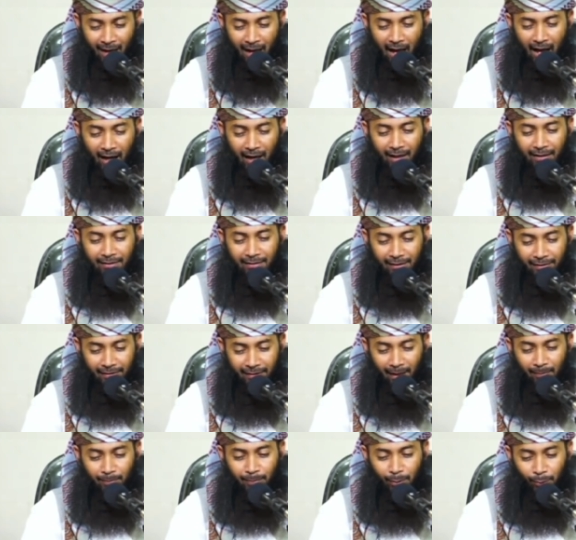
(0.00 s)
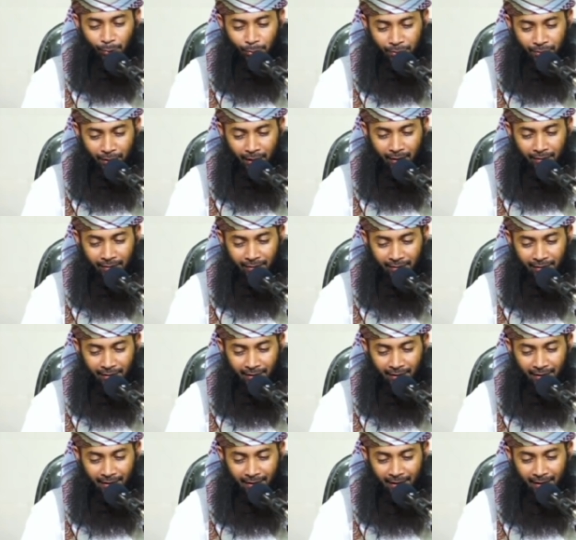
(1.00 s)
akan tetapi Ustaz
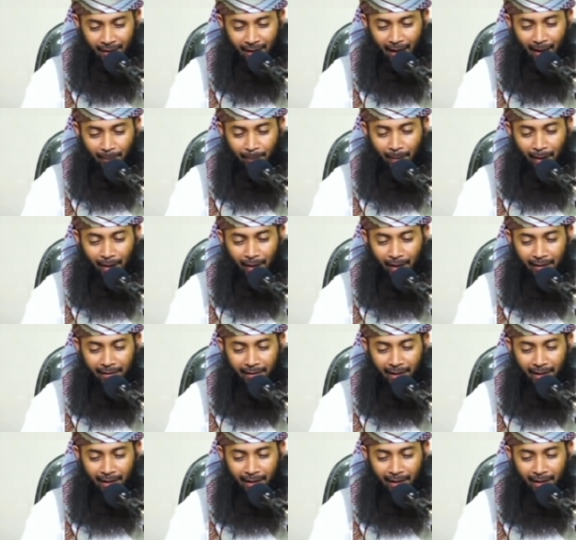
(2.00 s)
apakah